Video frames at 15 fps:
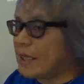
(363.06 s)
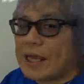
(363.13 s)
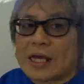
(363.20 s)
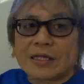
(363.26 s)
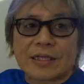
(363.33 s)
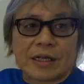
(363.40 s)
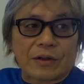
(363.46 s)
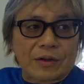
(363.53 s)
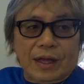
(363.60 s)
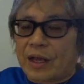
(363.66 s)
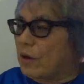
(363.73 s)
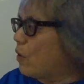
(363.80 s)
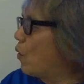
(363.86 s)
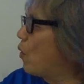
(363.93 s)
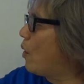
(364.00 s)
気圧なの
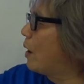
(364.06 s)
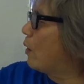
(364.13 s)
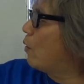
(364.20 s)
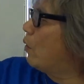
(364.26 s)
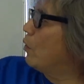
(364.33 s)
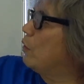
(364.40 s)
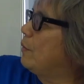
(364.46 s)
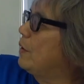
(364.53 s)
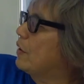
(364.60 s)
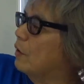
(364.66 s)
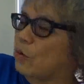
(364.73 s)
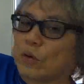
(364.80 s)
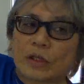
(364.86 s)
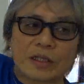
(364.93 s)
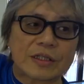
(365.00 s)
でここからこう指やっ
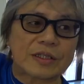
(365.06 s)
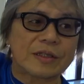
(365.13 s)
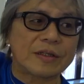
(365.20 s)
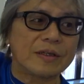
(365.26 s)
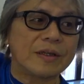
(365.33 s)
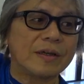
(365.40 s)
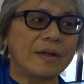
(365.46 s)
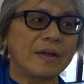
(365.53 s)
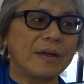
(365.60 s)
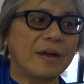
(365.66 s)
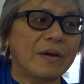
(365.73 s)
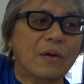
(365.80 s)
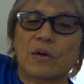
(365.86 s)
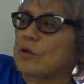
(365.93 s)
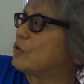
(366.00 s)
てこうです
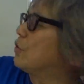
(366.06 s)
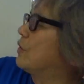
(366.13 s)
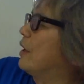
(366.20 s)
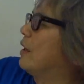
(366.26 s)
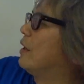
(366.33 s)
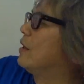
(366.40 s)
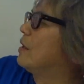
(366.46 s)
この状態